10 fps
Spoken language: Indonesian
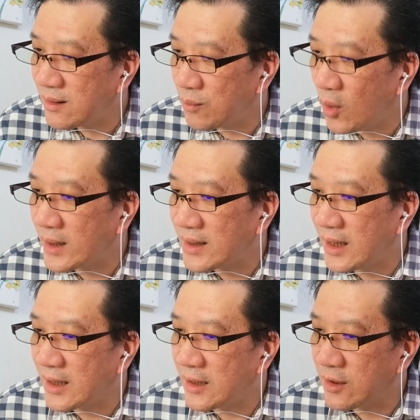
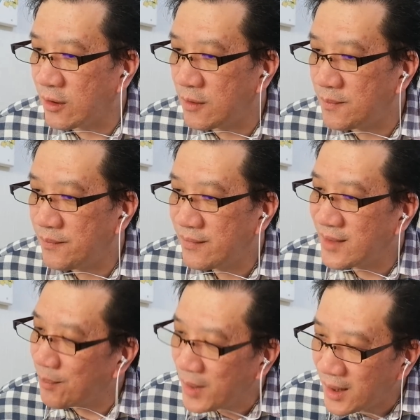muatan gitu
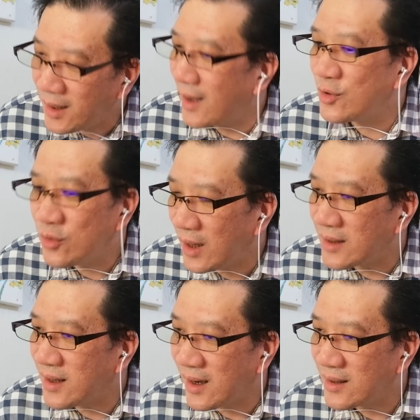tapi nggak juga
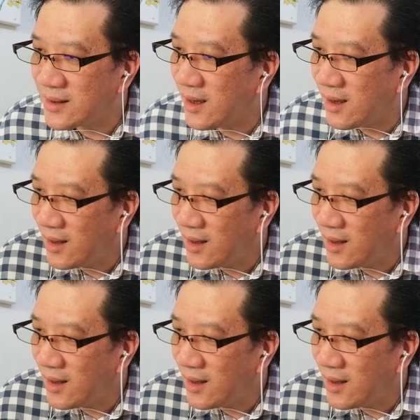saya rasa